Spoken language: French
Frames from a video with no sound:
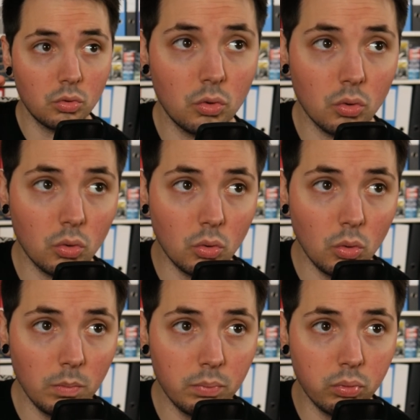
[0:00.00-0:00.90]
gros
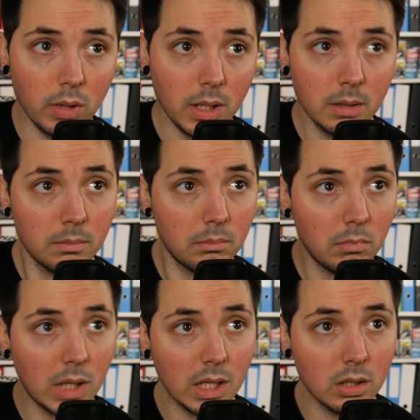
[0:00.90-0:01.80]
point
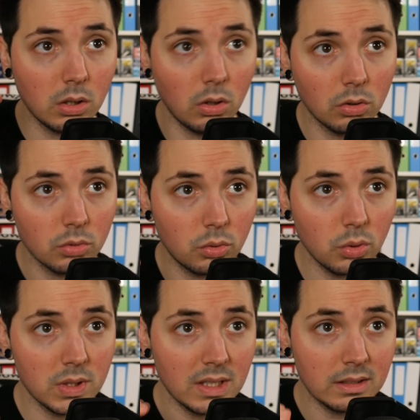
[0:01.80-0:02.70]
marquant de
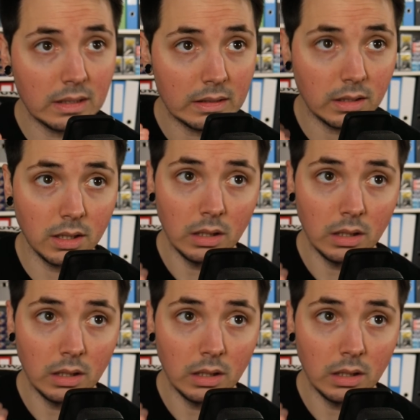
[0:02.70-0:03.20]
cette année,